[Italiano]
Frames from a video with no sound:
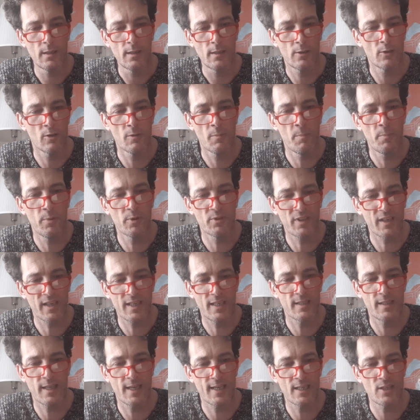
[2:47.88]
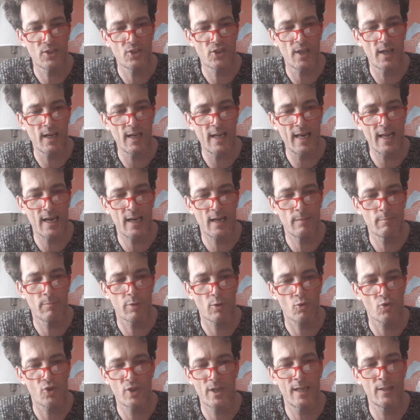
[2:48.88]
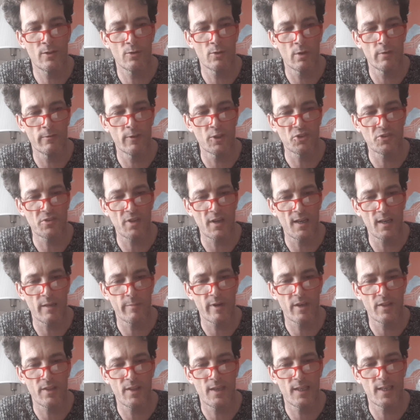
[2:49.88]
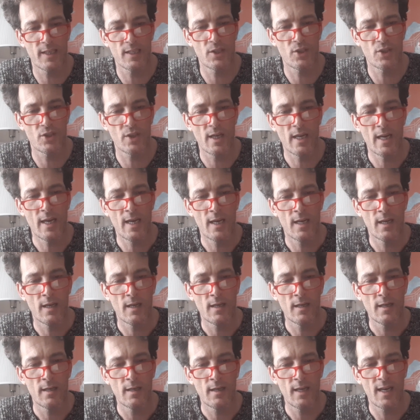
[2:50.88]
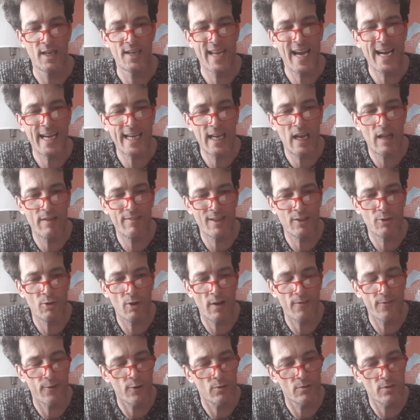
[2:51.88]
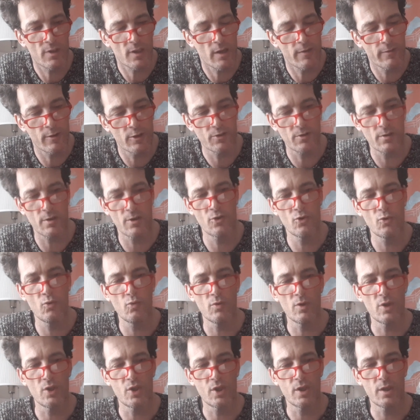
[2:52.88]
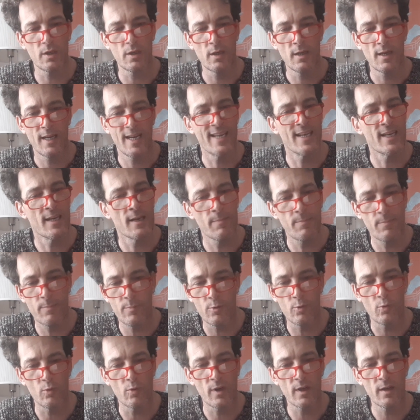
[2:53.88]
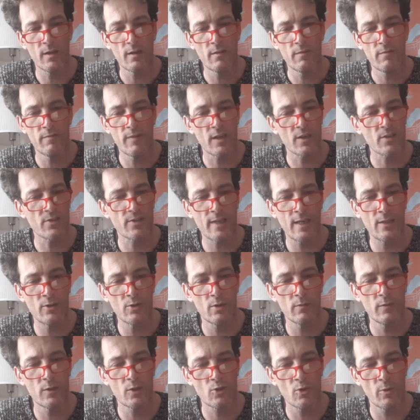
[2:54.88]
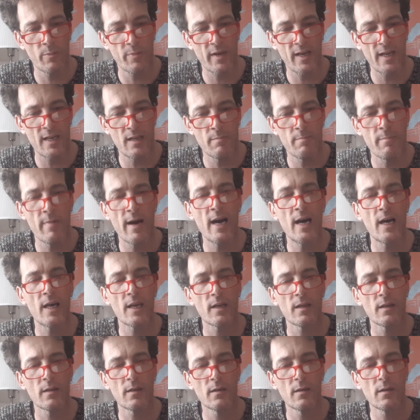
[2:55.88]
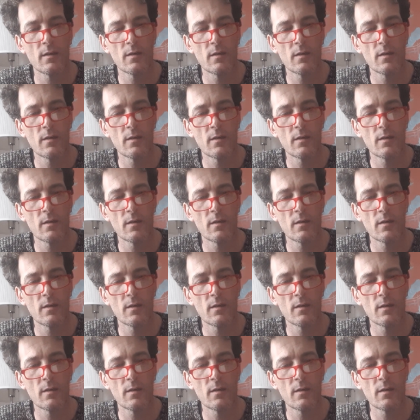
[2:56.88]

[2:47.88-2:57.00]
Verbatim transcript: Non potrete cancellarla bruciando i vostri libri di legge, e neanche lavando la fronte dei vostri giudici, e neppure versandovi sopra il mare.